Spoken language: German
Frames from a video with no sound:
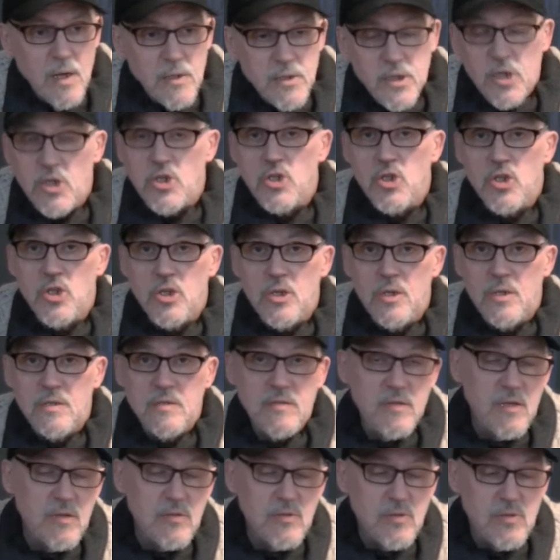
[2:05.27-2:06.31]
Tisch
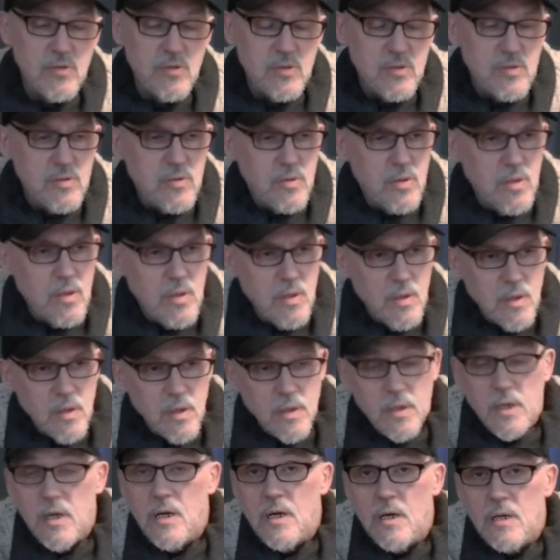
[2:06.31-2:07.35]
sitzt,
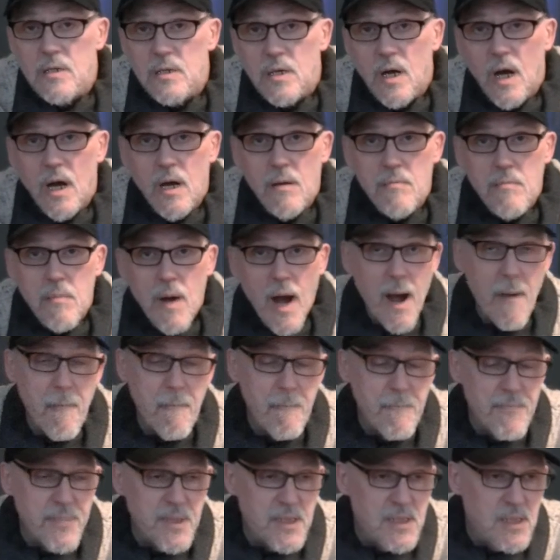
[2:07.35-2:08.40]
in irgendeinem
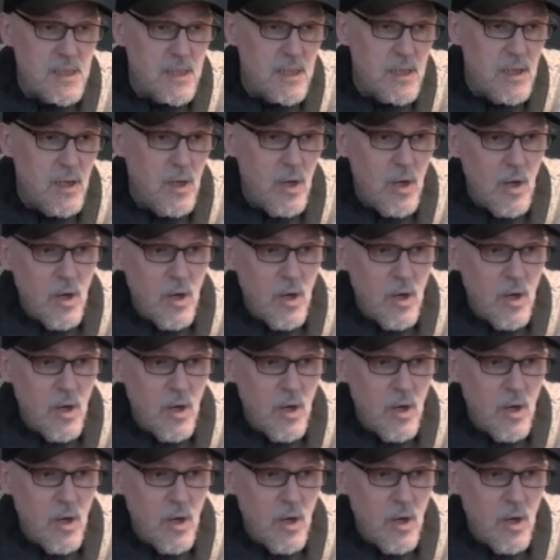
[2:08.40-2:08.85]
Amt